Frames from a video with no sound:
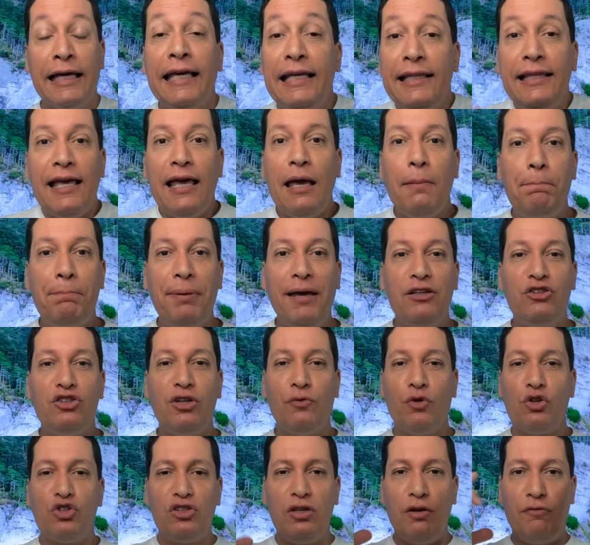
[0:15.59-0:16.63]
E de repente
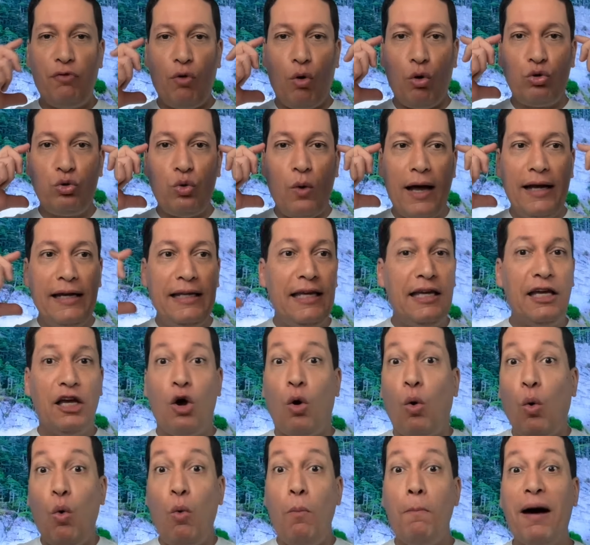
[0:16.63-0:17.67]
você voltou ali
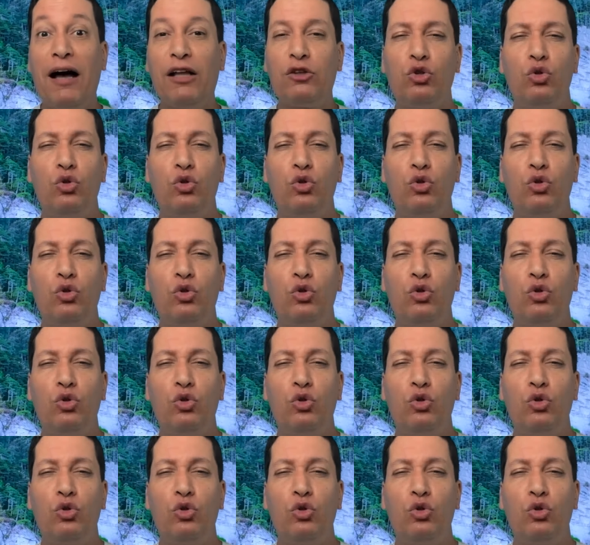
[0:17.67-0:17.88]
uma,